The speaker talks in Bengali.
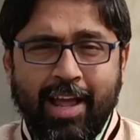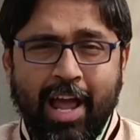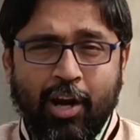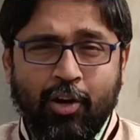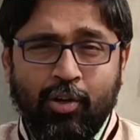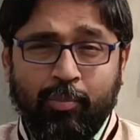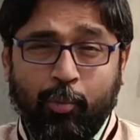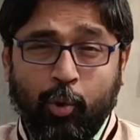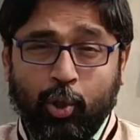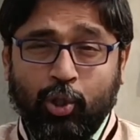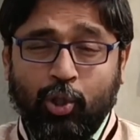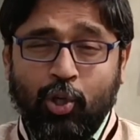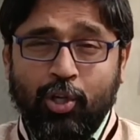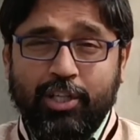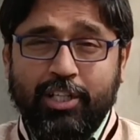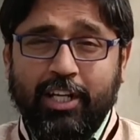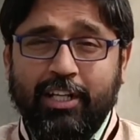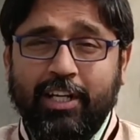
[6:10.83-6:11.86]
এখন প্রশ্ন
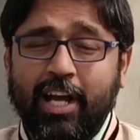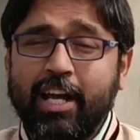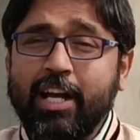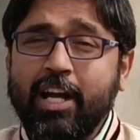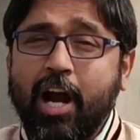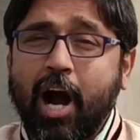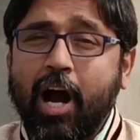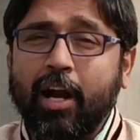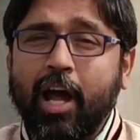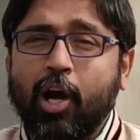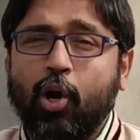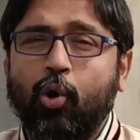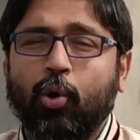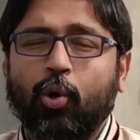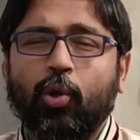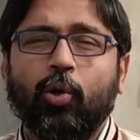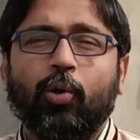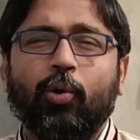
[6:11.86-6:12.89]
হচ্ছে এটাই কারা
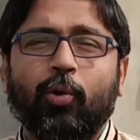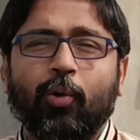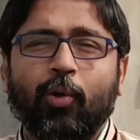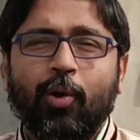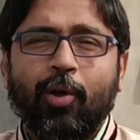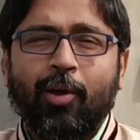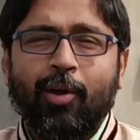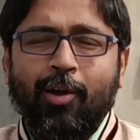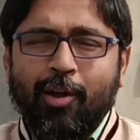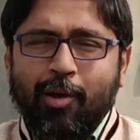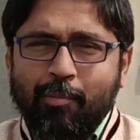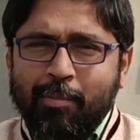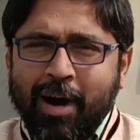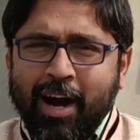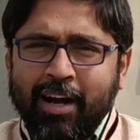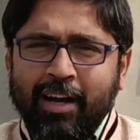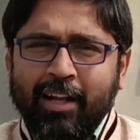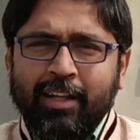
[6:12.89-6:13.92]
করলো
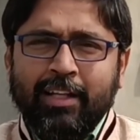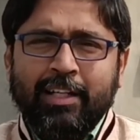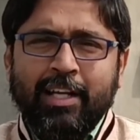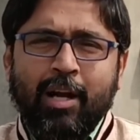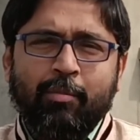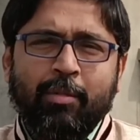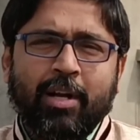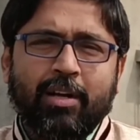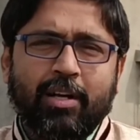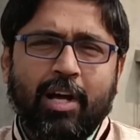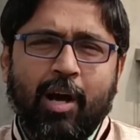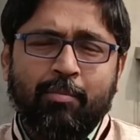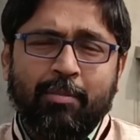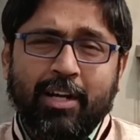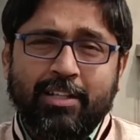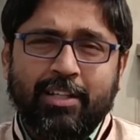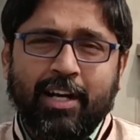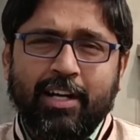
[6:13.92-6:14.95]
বাংলাদেশে আমার
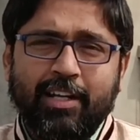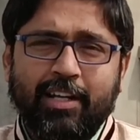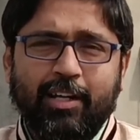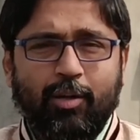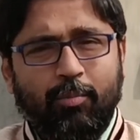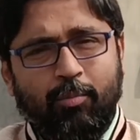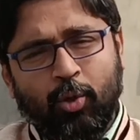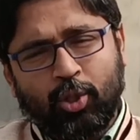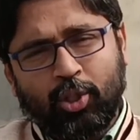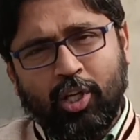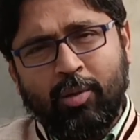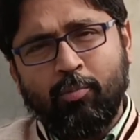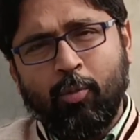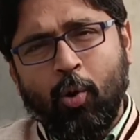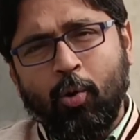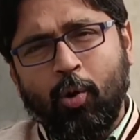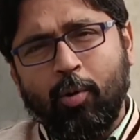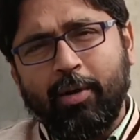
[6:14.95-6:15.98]
আমরা জানি মুসলিম
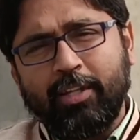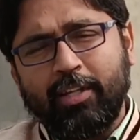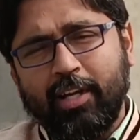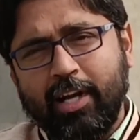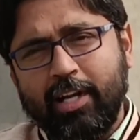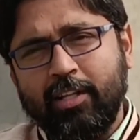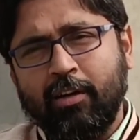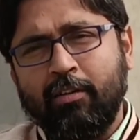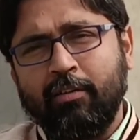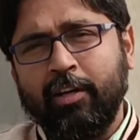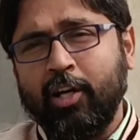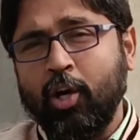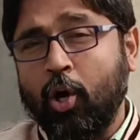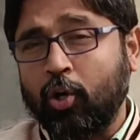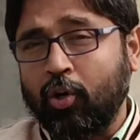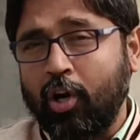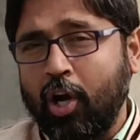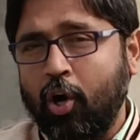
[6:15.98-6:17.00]
মৌলবাদীরা এই ধরনের
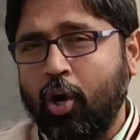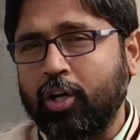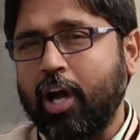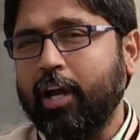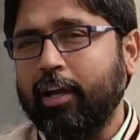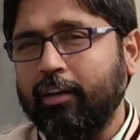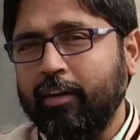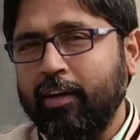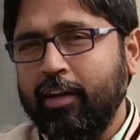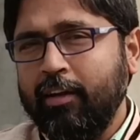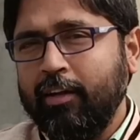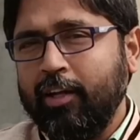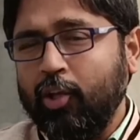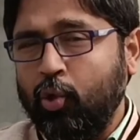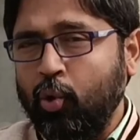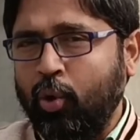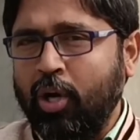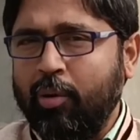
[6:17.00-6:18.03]
ঘটনা ঘটায়
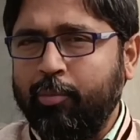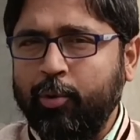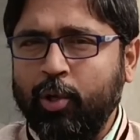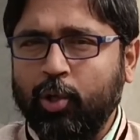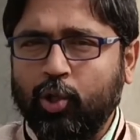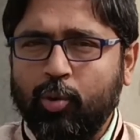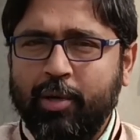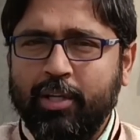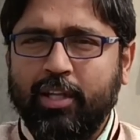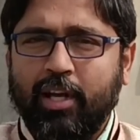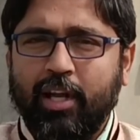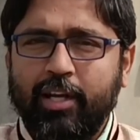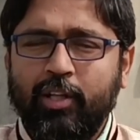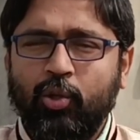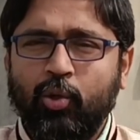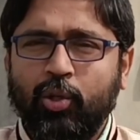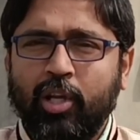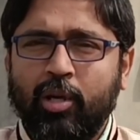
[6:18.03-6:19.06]
দুর্গাপুজোর সময় তারা
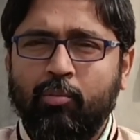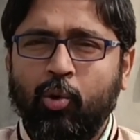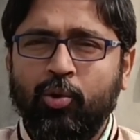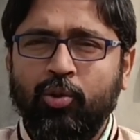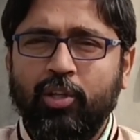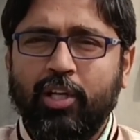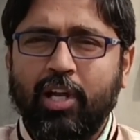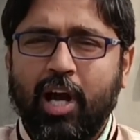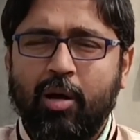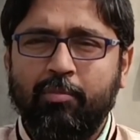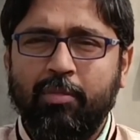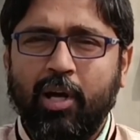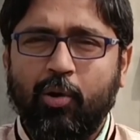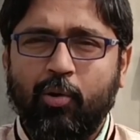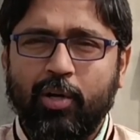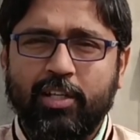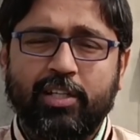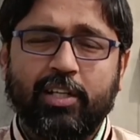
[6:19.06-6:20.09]
হিন্দুদের মন্দিরে হামলা
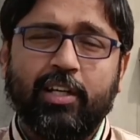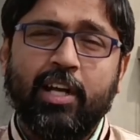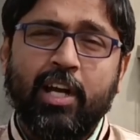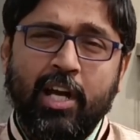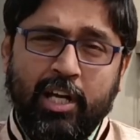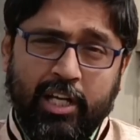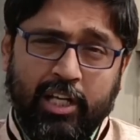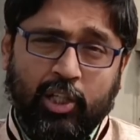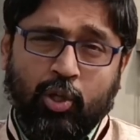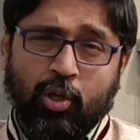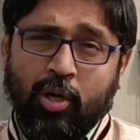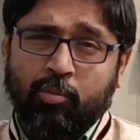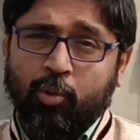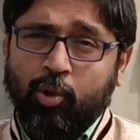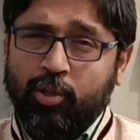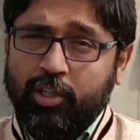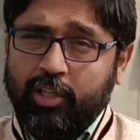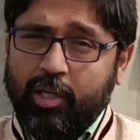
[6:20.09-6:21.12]
করেছে ইস্কন
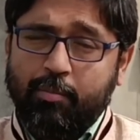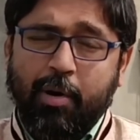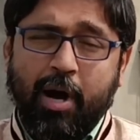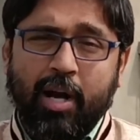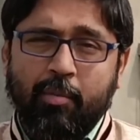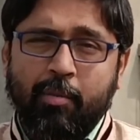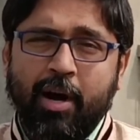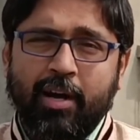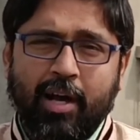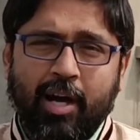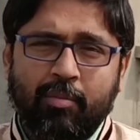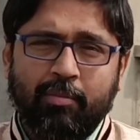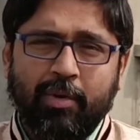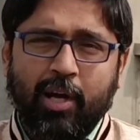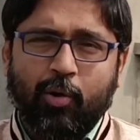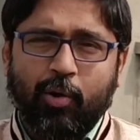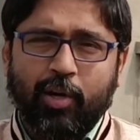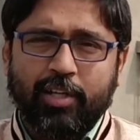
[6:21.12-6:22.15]
মন্দিরে বারবার
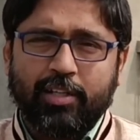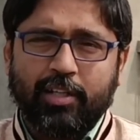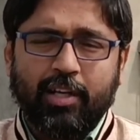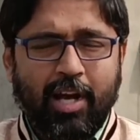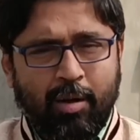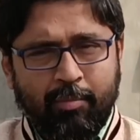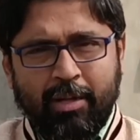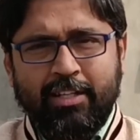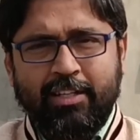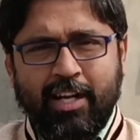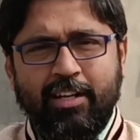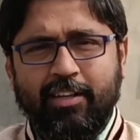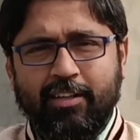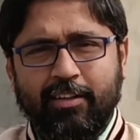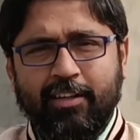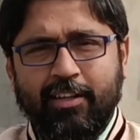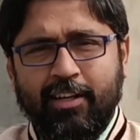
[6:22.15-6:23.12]
হামলা করেছে আমরা জানি